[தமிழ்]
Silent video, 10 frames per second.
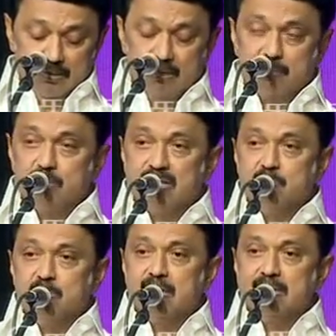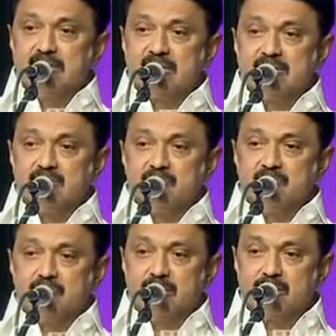என்னுடைய அன்பு கலந்த
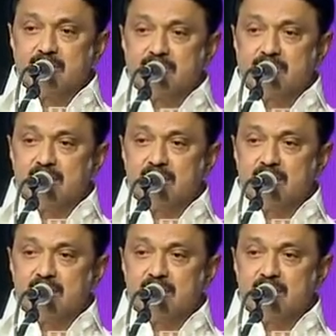வணக்கத்தை